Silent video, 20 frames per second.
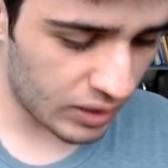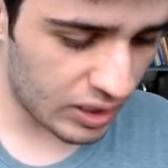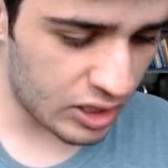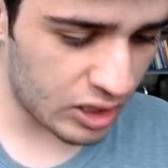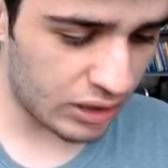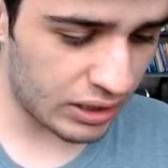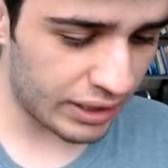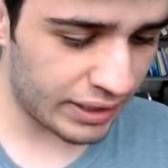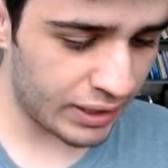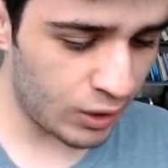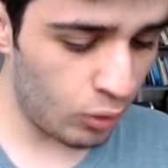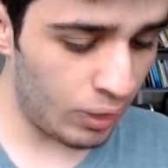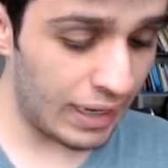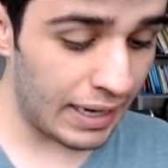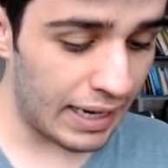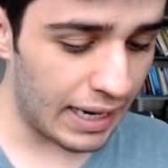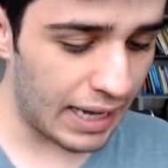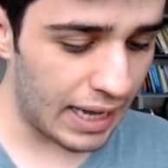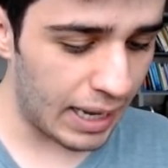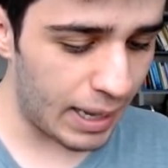Já tá aqui o
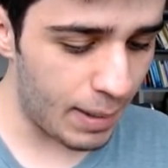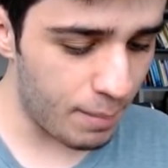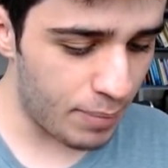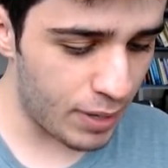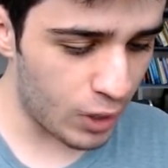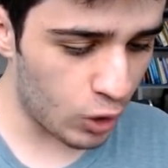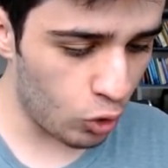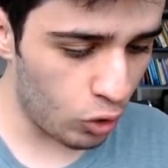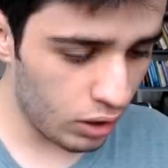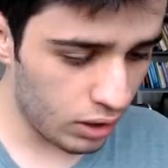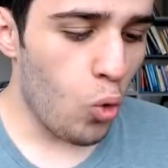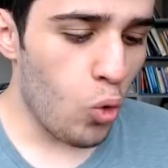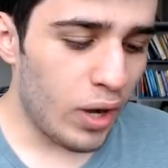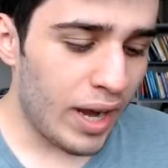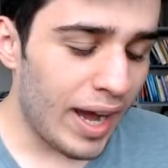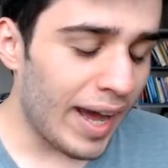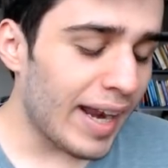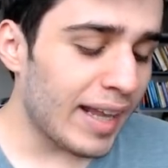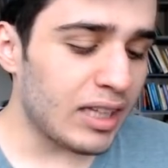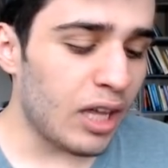relâmpago. O
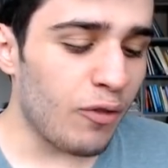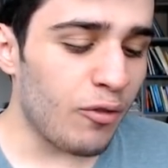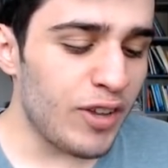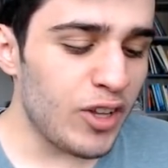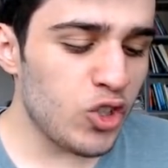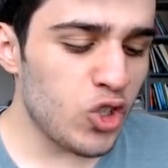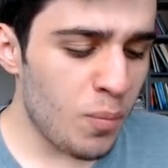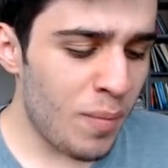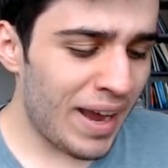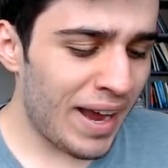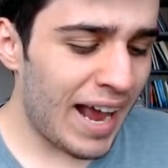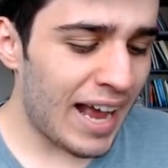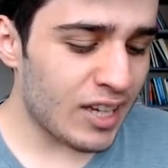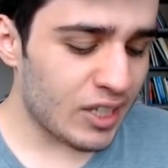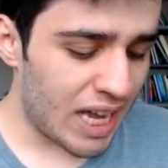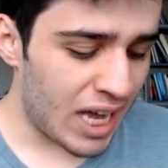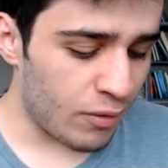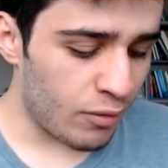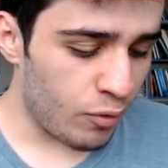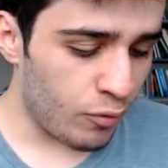cara tá vindo de Mega
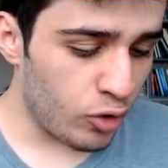Servo.